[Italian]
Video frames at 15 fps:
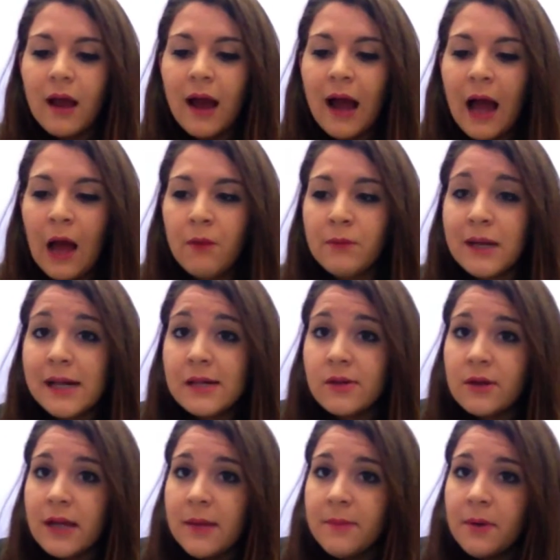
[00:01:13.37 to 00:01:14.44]
a un altro
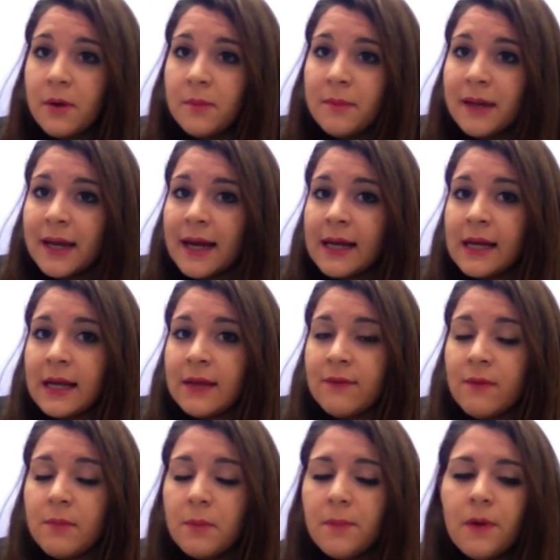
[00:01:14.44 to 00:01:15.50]
libro magari che
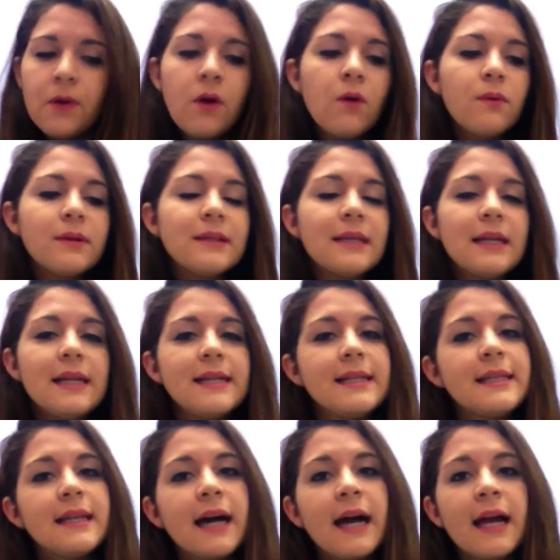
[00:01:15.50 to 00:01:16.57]
vi propongo in questa
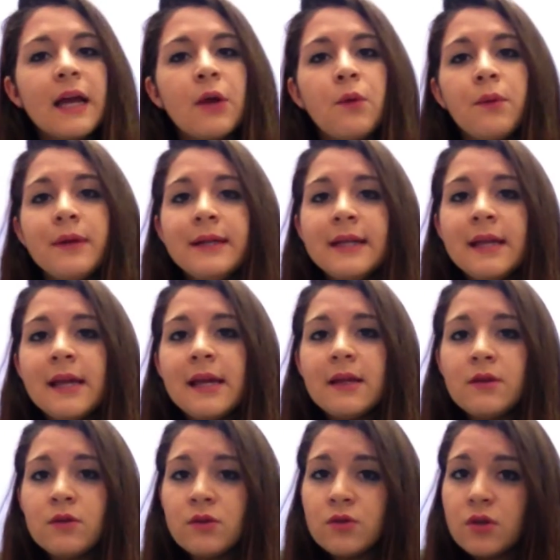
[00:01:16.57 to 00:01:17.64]
lista e quindi
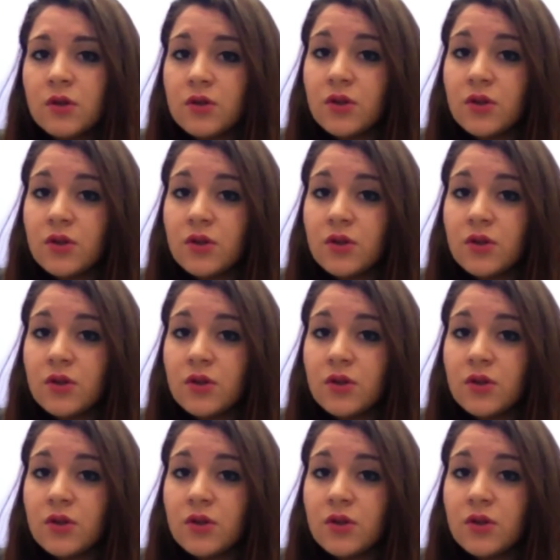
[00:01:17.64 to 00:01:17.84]
non so,